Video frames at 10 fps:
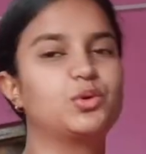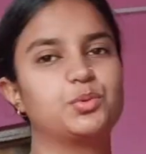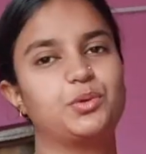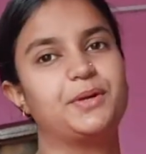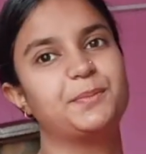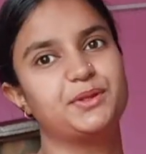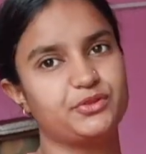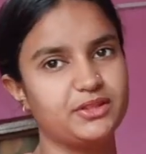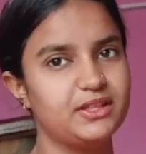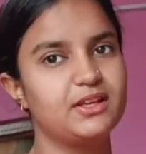वॉर में
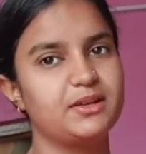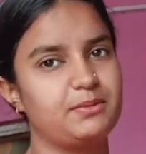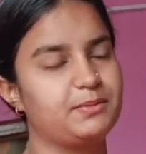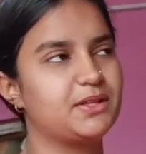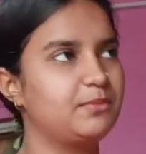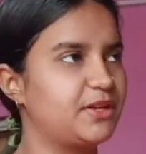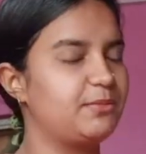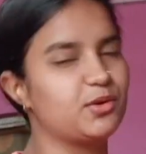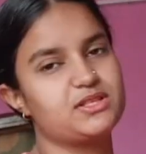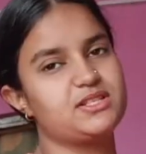इतनी गर्मी मतलब
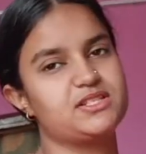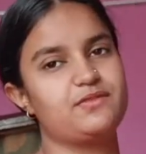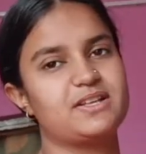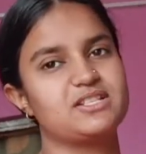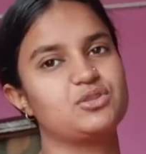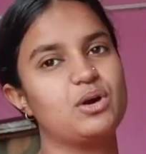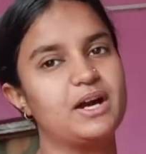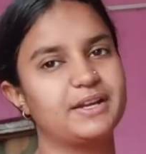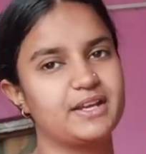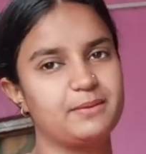गर्मियों का सीजन वैसे तो आ
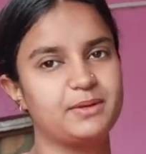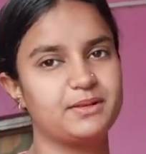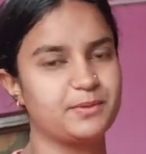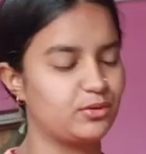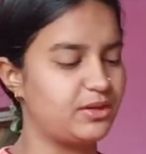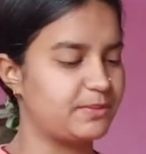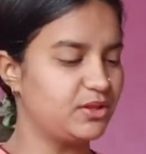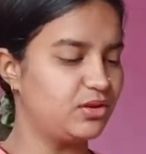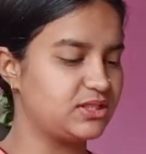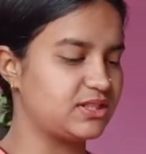गया है बट मेरे को नहीं पता
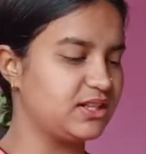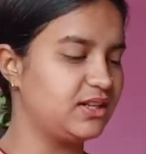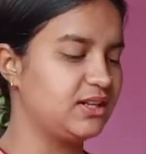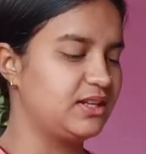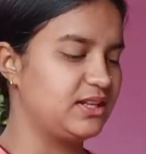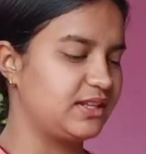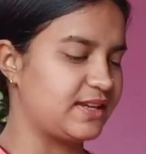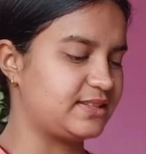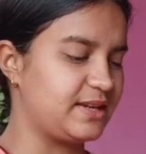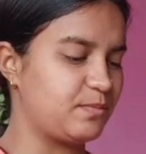और जगह
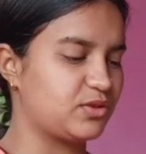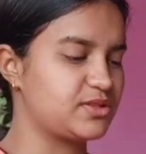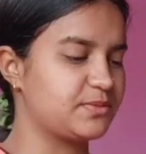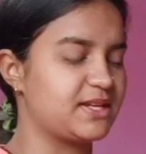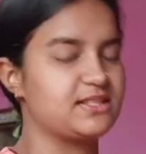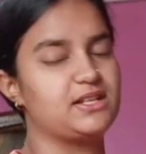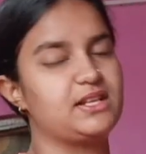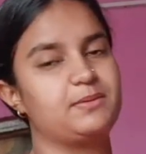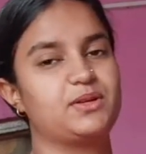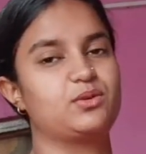कैसा है मौसम कैसा नहीं
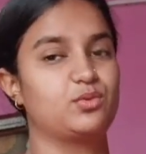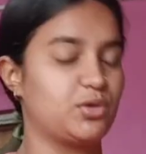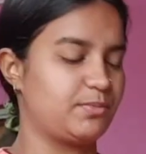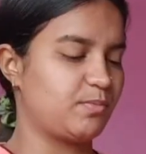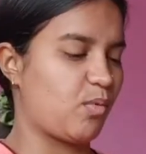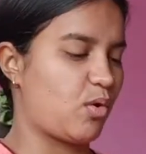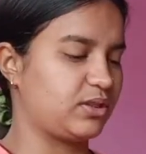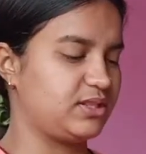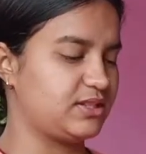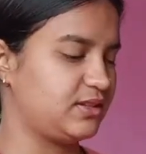है बट वॉर में बहुत
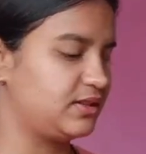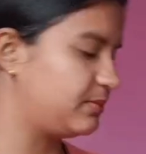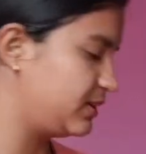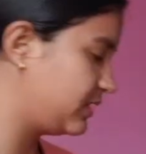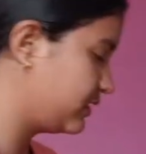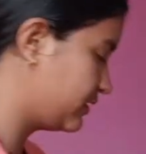ही ज़्यादा गर्मी है